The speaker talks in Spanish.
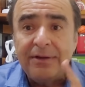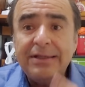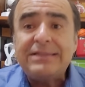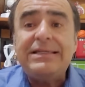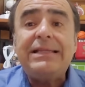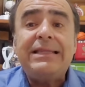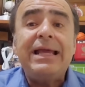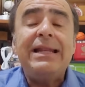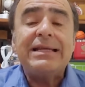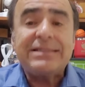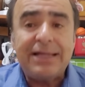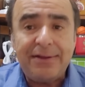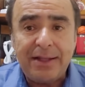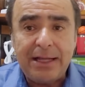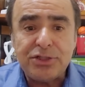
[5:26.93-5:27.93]
sí tienes
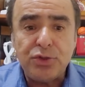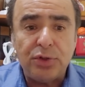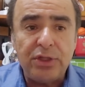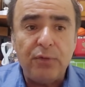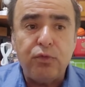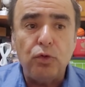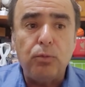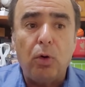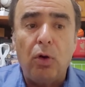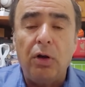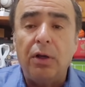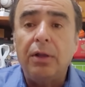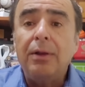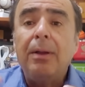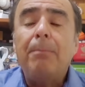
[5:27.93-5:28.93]
generación de
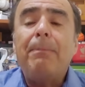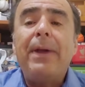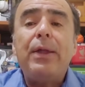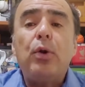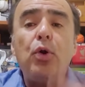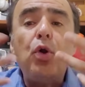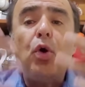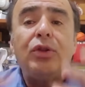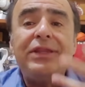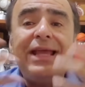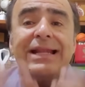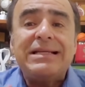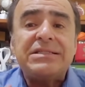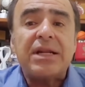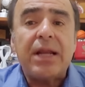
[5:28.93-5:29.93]
fútbol, pero no
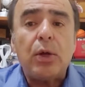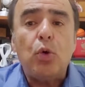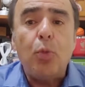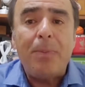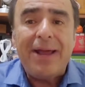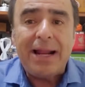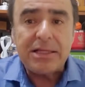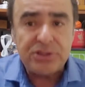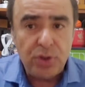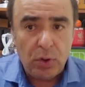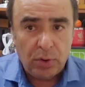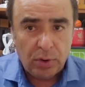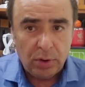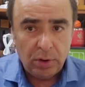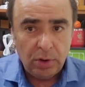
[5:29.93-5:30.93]
tienes
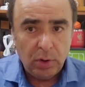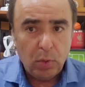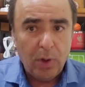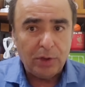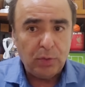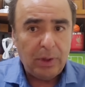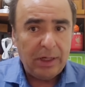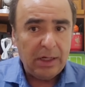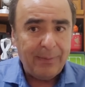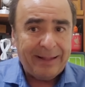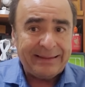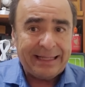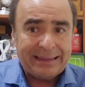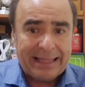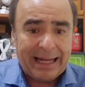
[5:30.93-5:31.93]
recuperación cuando el
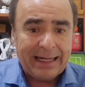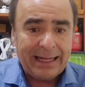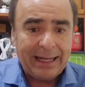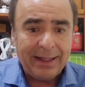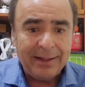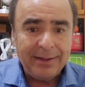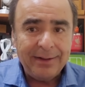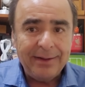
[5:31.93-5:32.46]
rival te ataca.